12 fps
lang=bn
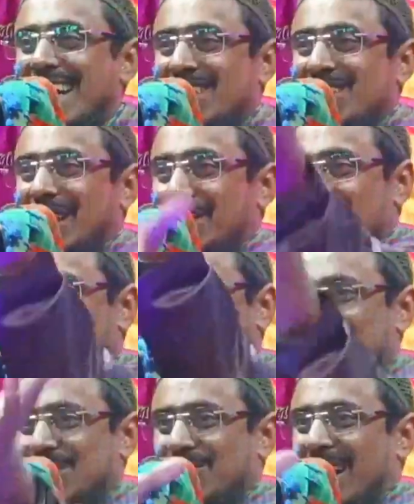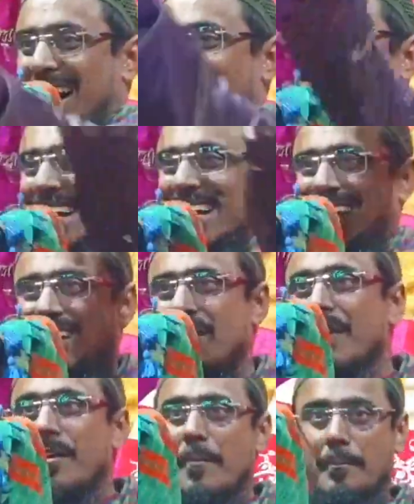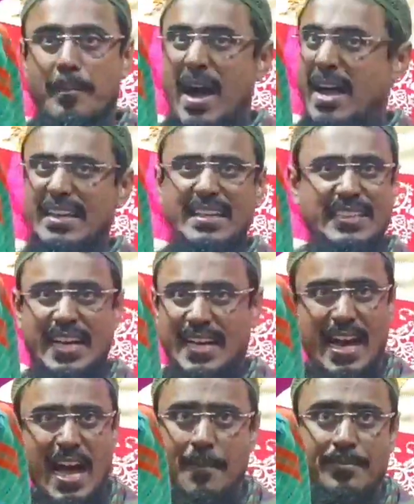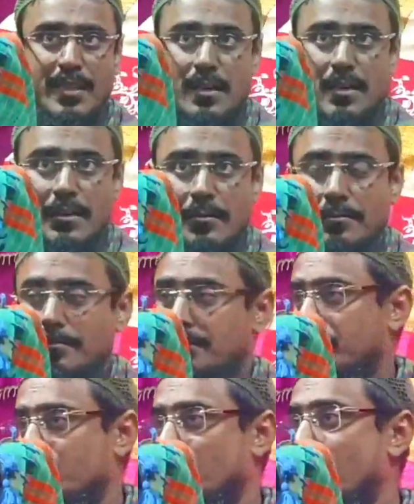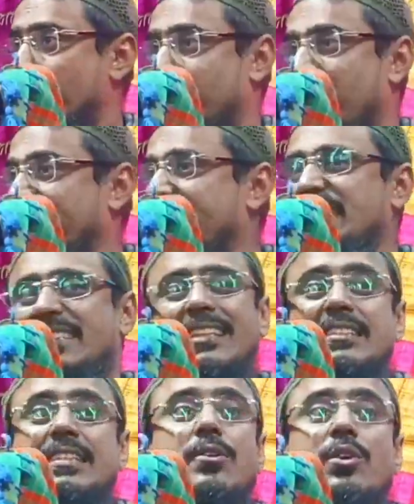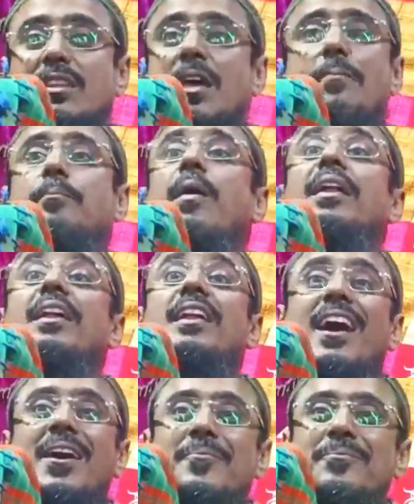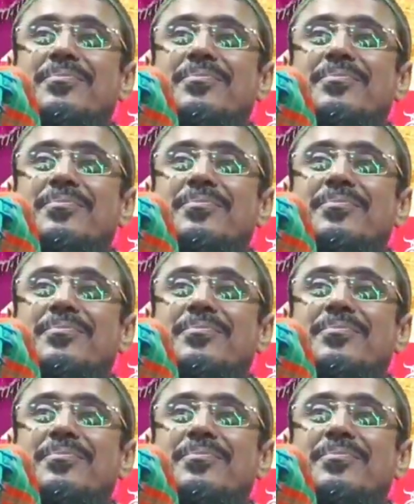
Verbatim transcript: দ্বারাই জোরে বলুন সুভার পানি ছাড়া কোনো প্রাণী সৃষ্টি হতে পারে না